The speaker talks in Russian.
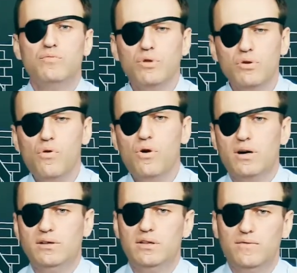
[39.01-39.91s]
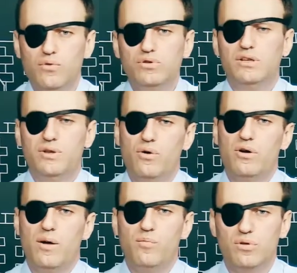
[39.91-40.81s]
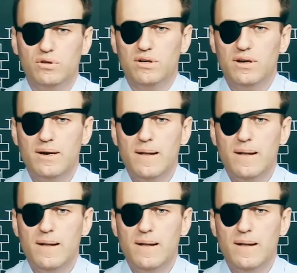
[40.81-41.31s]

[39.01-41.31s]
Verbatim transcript: много на двух, на трех работах,